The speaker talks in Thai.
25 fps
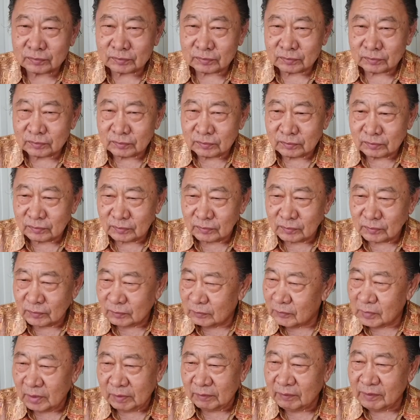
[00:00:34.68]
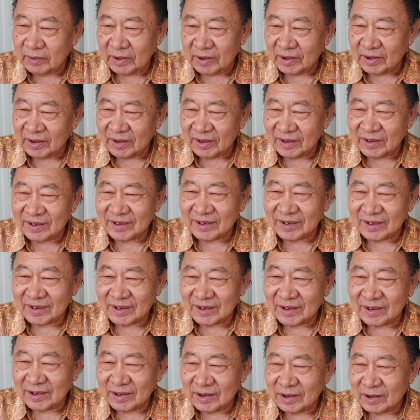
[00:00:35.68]
มีไหมตะไคร้
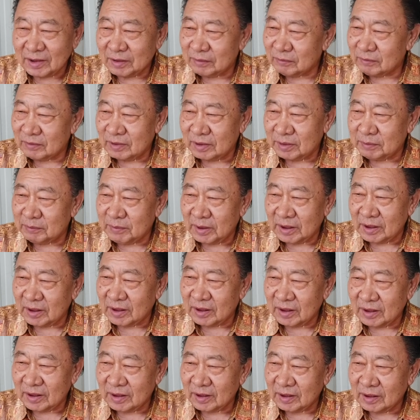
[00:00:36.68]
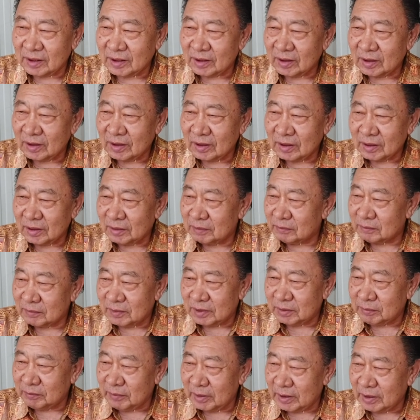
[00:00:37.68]
ใบมะกรูด
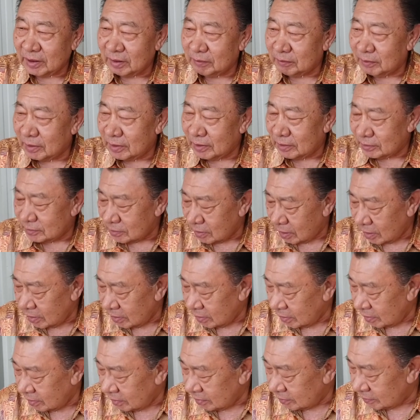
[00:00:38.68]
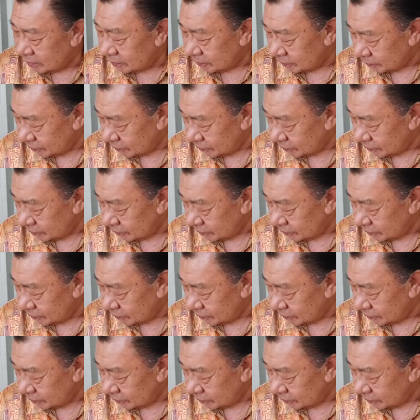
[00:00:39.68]
ไม่มี ไม่ได้ใช้อ๋อ